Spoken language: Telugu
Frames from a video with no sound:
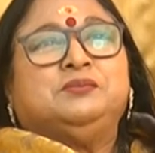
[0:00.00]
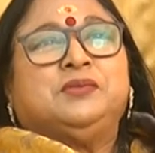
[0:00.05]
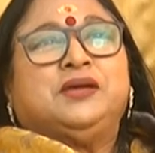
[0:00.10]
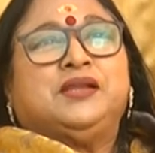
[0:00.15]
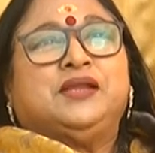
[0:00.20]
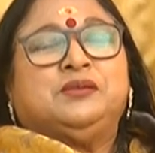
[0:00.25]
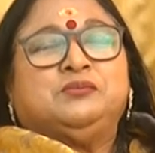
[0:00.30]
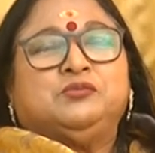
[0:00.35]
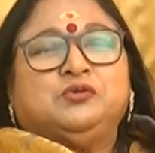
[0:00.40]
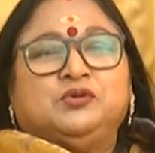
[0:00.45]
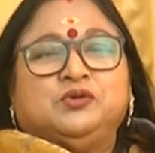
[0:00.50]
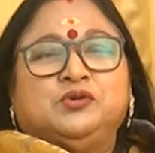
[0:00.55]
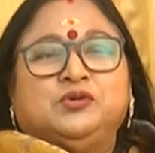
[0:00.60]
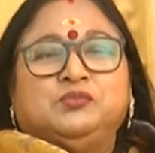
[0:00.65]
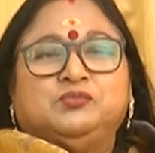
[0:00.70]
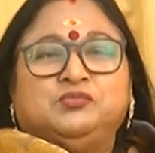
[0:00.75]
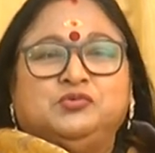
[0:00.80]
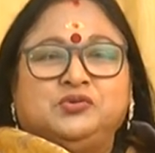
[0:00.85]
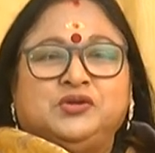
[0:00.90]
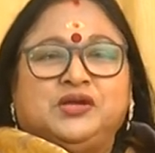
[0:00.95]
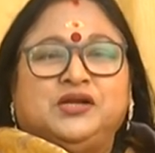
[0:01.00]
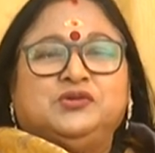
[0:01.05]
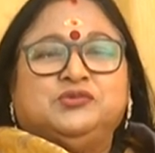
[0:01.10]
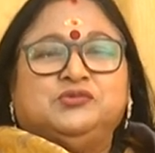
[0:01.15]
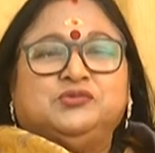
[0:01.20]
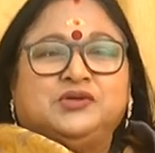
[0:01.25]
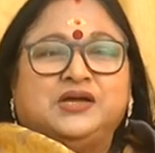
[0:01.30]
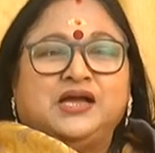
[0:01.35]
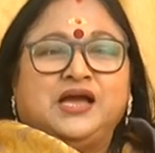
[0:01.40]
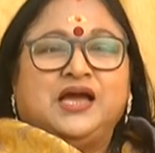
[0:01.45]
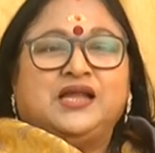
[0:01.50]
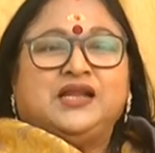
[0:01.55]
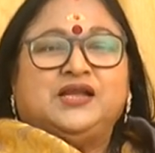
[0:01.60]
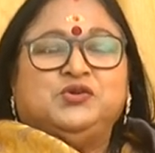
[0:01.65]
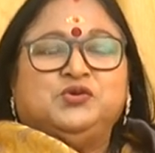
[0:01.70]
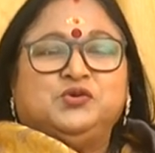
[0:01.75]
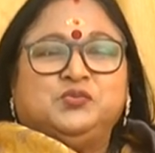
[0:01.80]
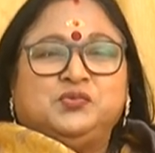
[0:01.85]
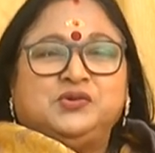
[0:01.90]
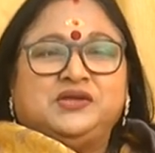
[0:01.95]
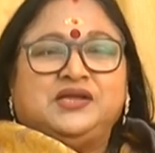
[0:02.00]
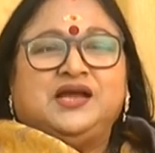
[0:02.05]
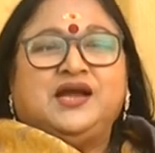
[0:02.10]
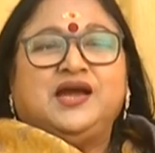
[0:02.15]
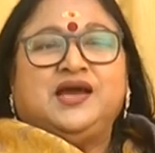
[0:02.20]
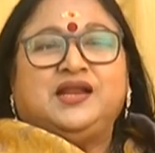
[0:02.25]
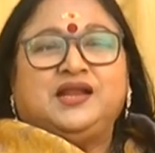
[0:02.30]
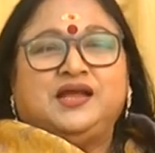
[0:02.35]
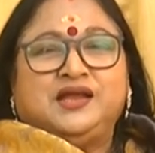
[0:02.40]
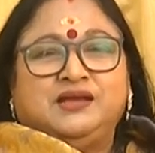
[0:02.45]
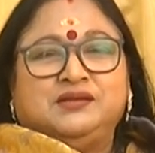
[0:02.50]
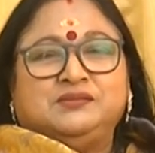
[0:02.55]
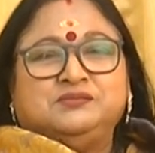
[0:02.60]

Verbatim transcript: మరేమో బూరెలు గారెలు పులిహార